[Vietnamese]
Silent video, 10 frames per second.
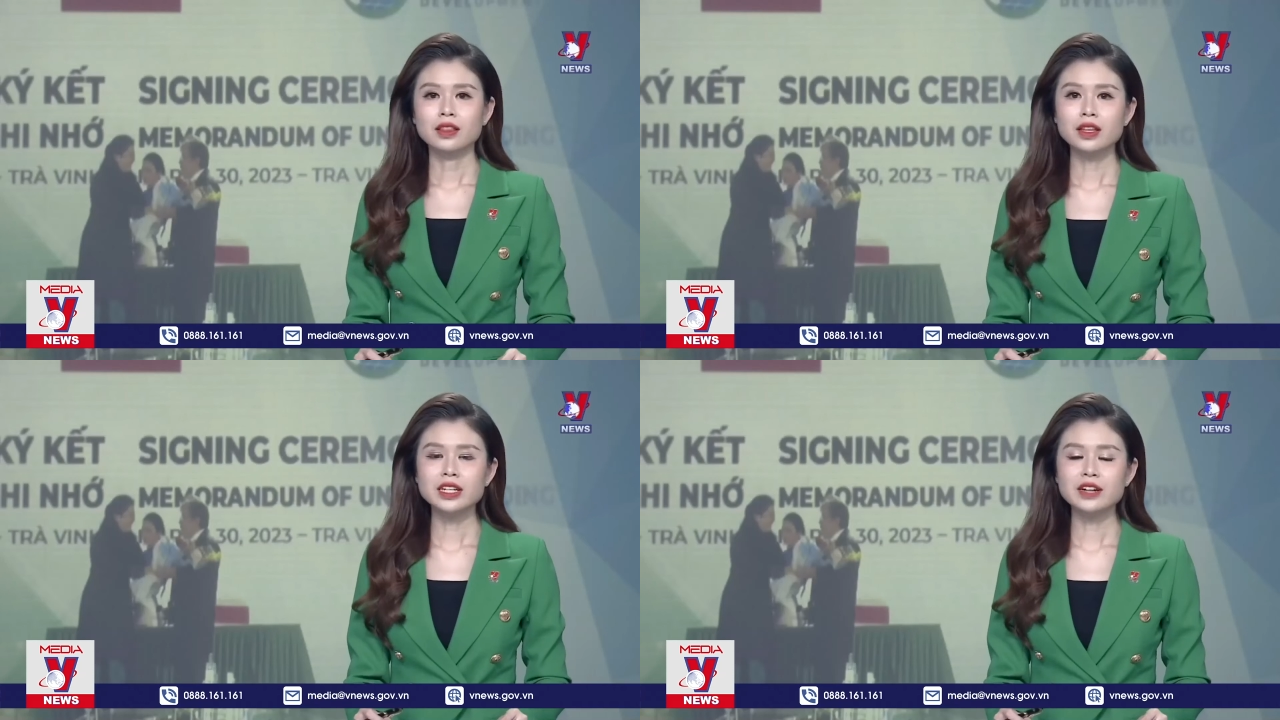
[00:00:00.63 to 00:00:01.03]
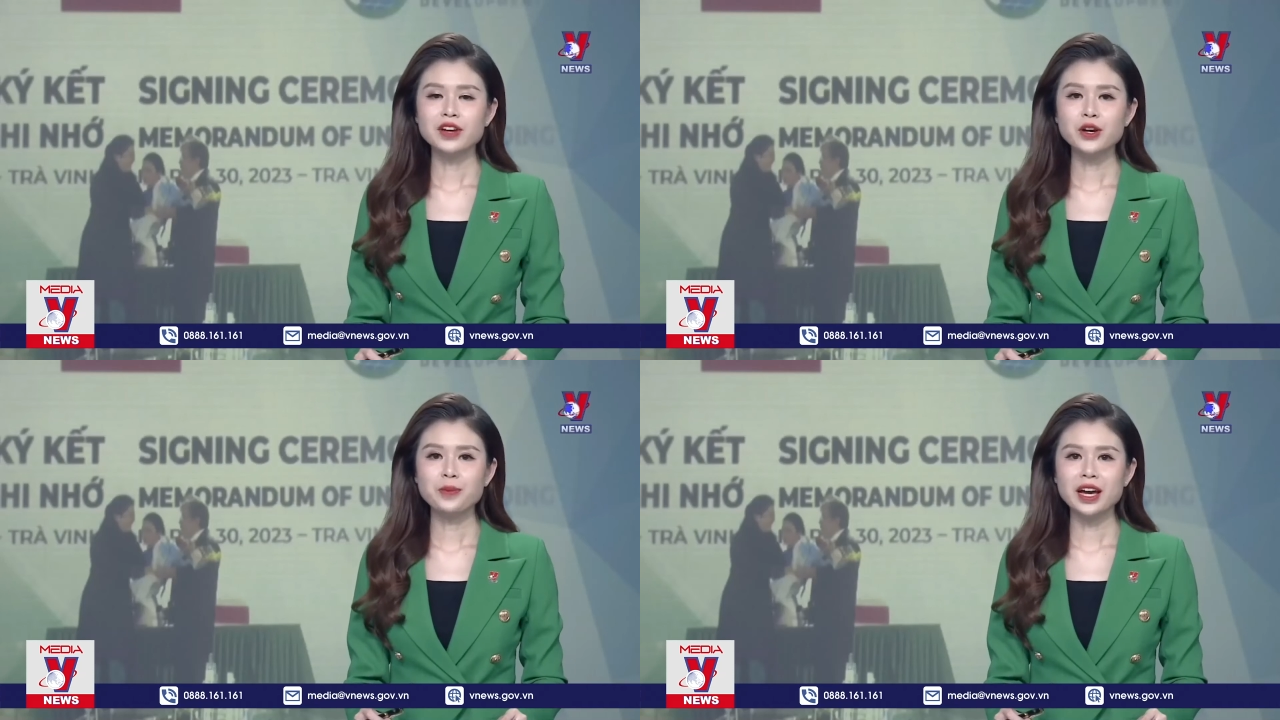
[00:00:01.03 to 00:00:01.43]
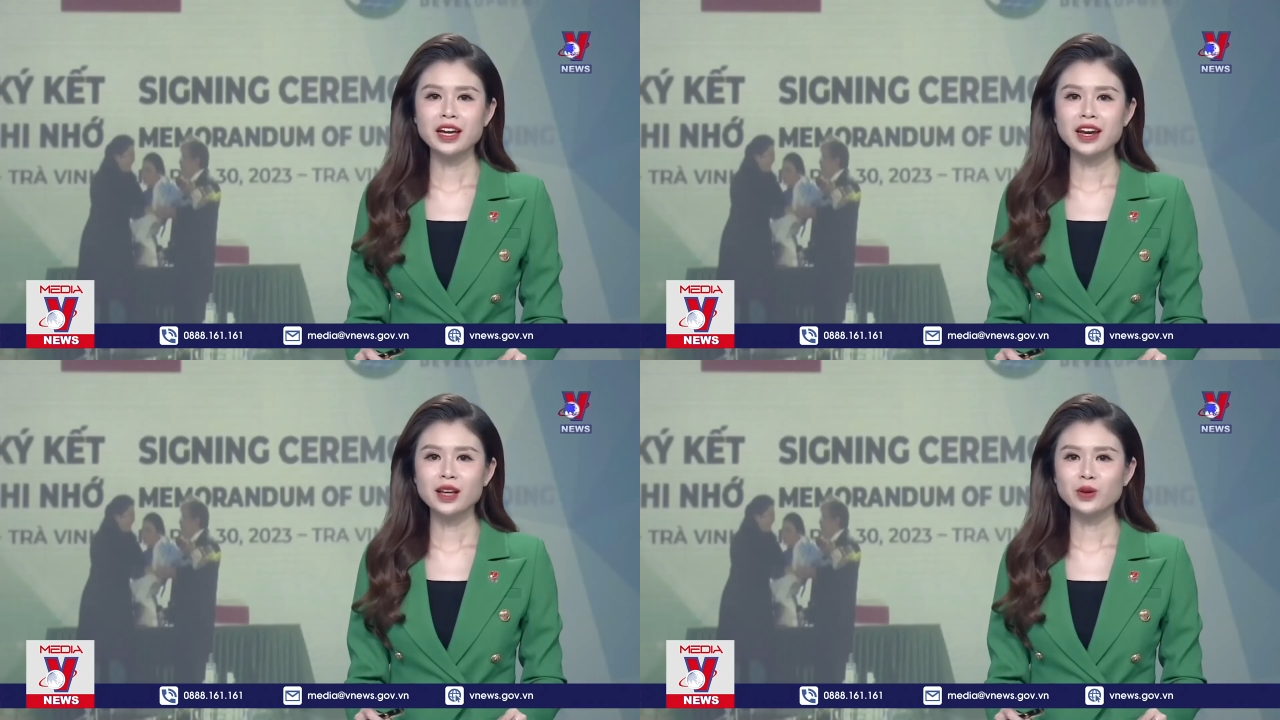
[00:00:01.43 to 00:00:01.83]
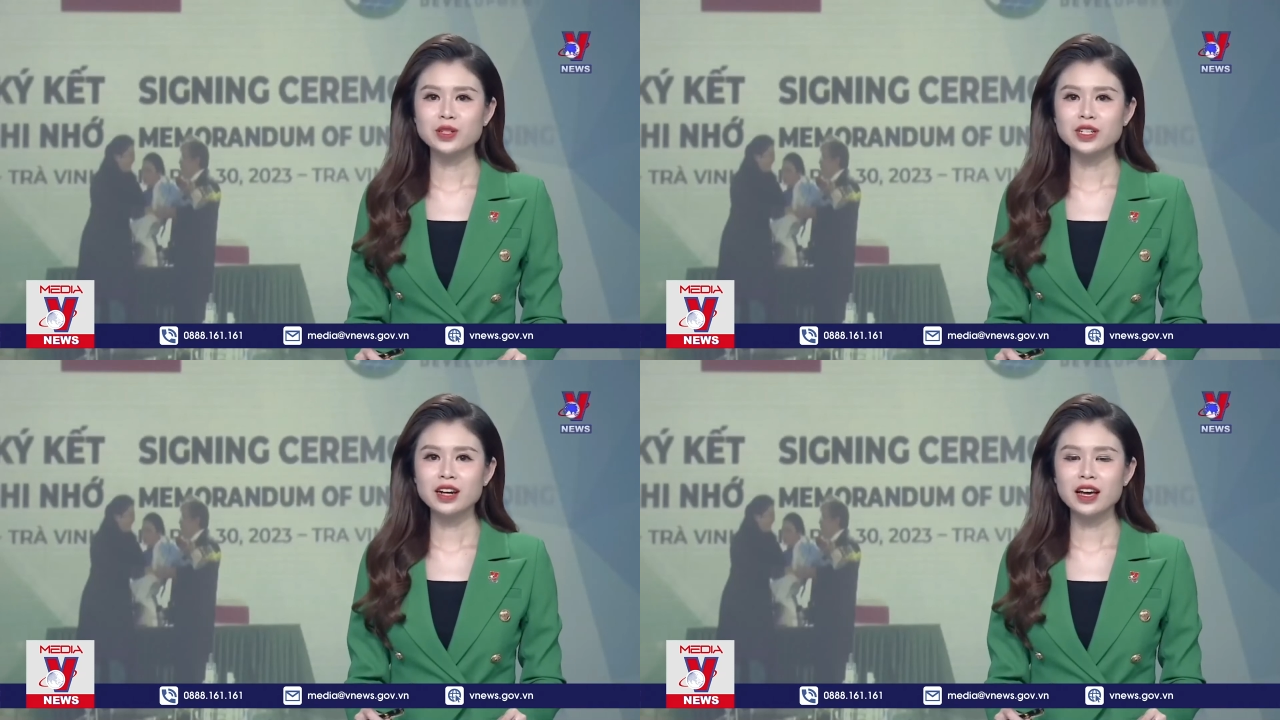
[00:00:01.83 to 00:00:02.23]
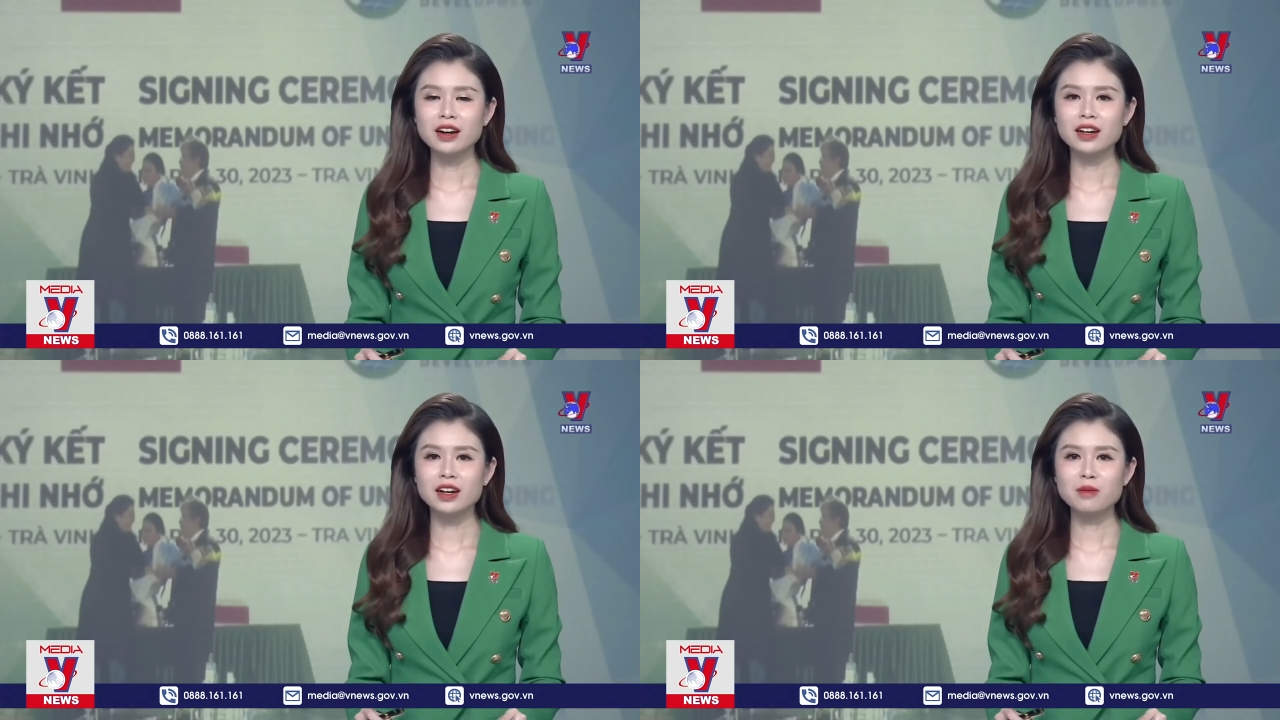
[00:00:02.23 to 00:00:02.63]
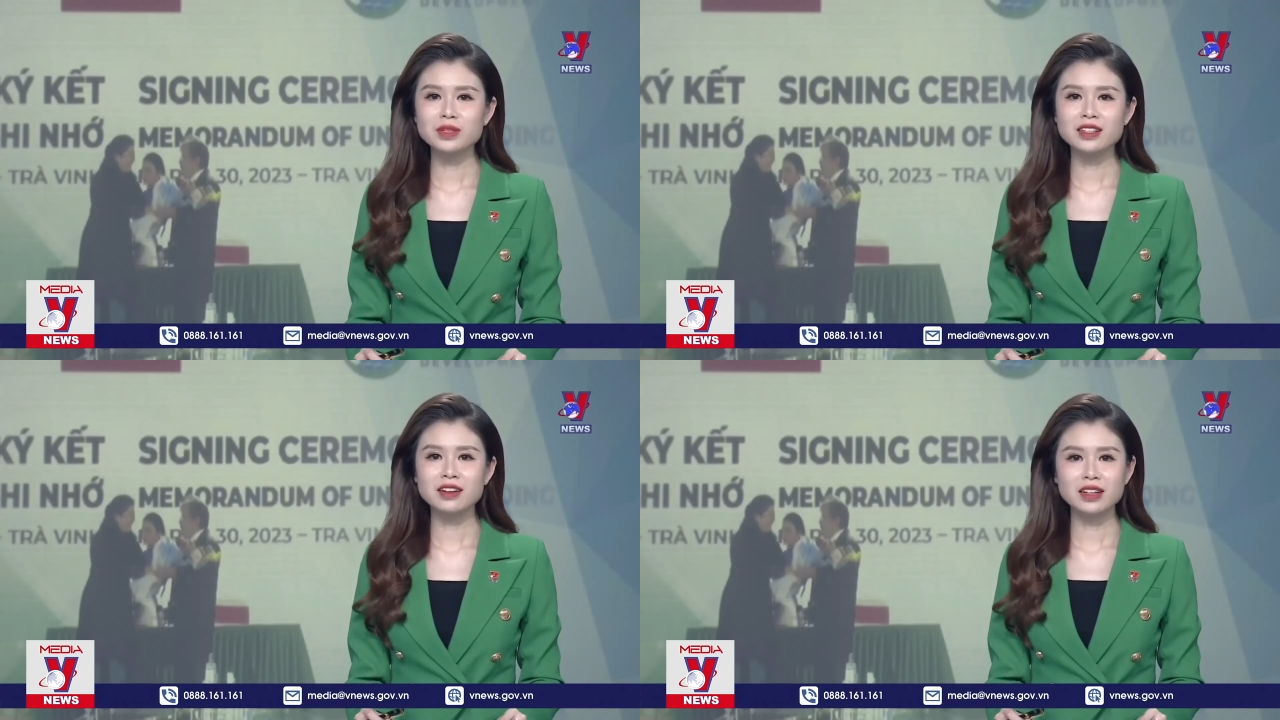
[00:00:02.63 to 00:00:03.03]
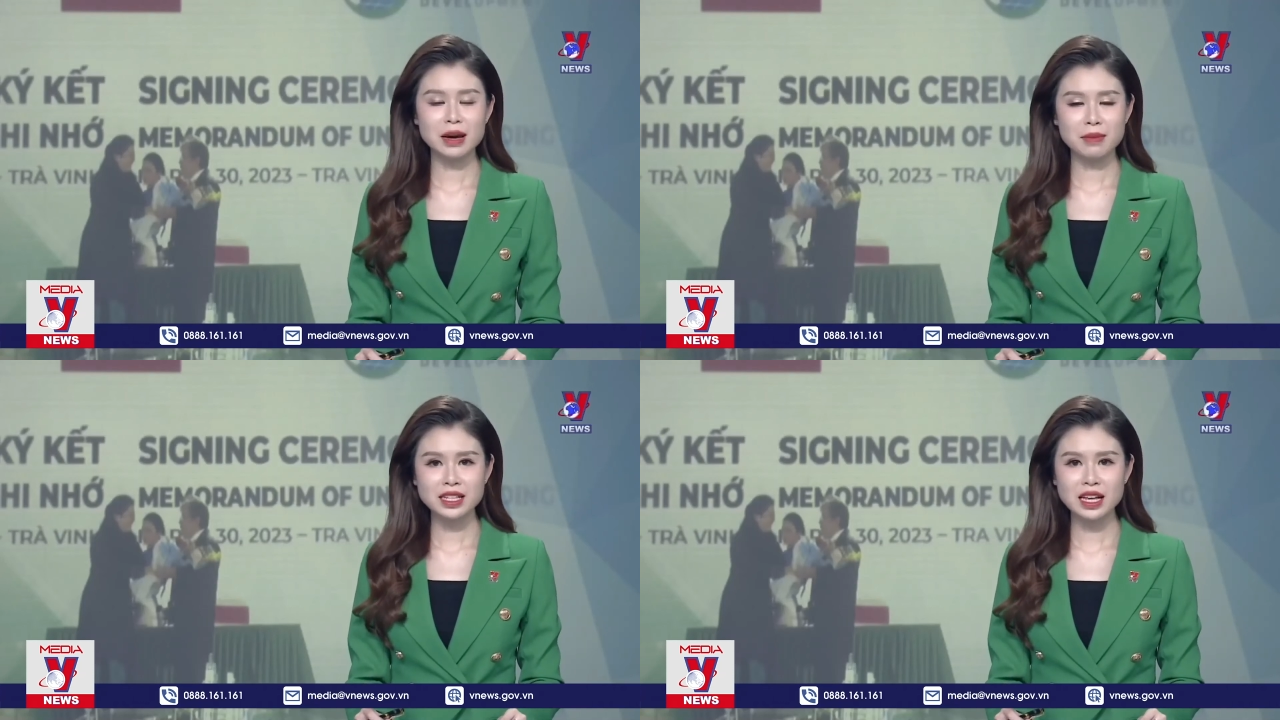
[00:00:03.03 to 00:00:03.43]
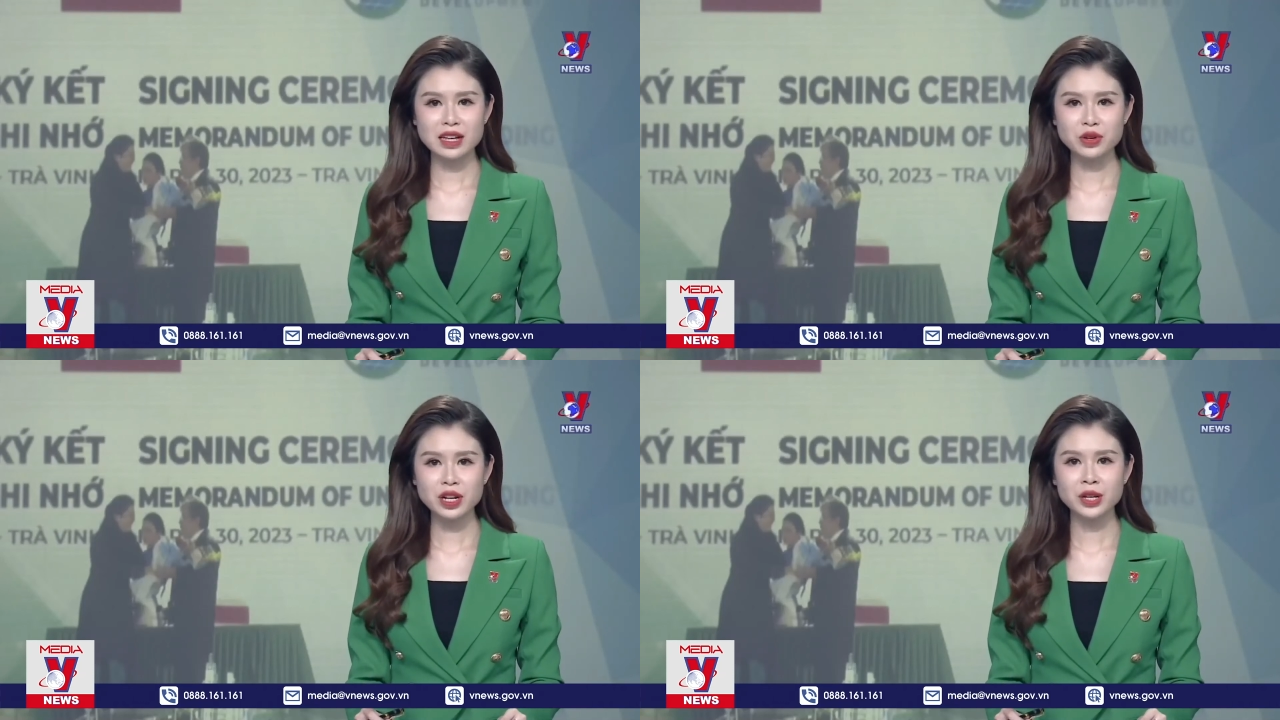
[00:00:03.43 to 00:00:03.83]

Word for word: Tỉnh Trà Vinh hôm nay đã tổ chức lễ khởi công xây dựng nhà máy sản xuất